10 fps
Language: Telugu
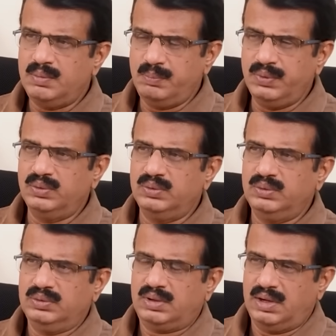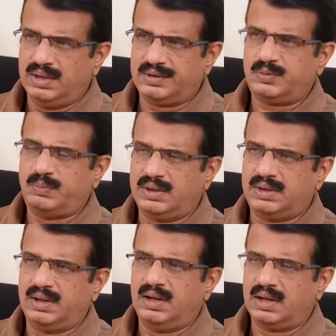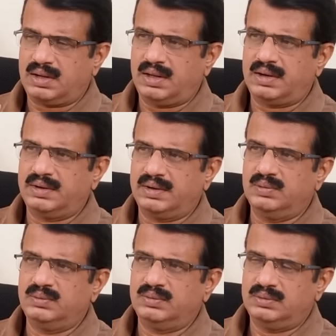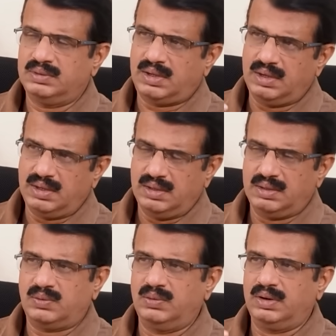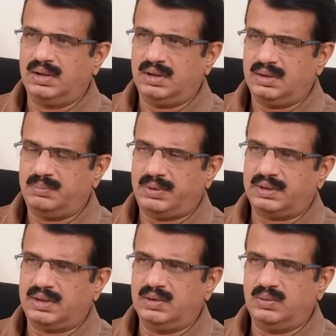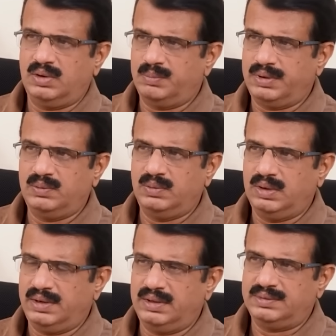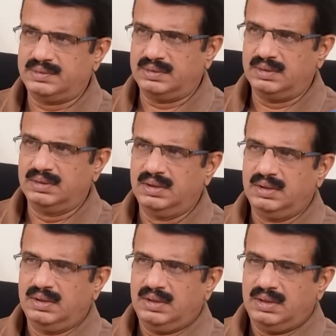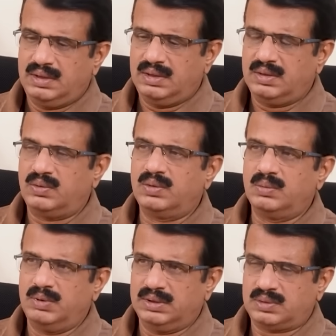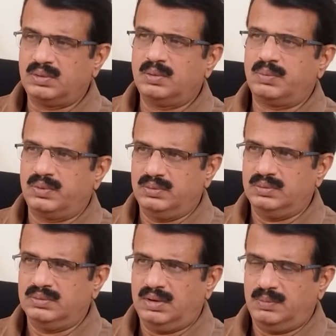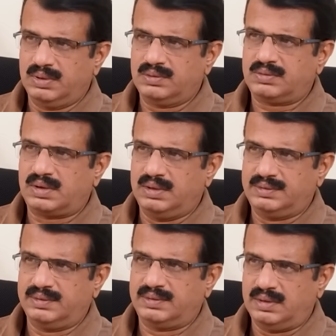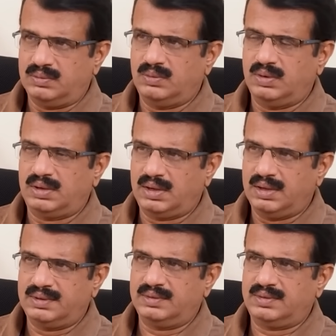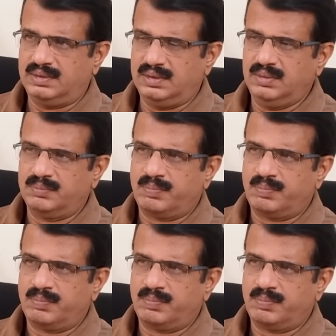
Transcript: ఇప్పుడు కాంగ్రెస్ పార్టీ ఆరు గ్యారంటీలు ఇంకా ఇంకొన్ని పథకాలు హామీలు అన్నీ ఇచ్చింది ఈ రెండు మాత్రం ఇప్పుడు అమలు స్టార్ట్ చేశారు ఒకటి ఆర్టీసీది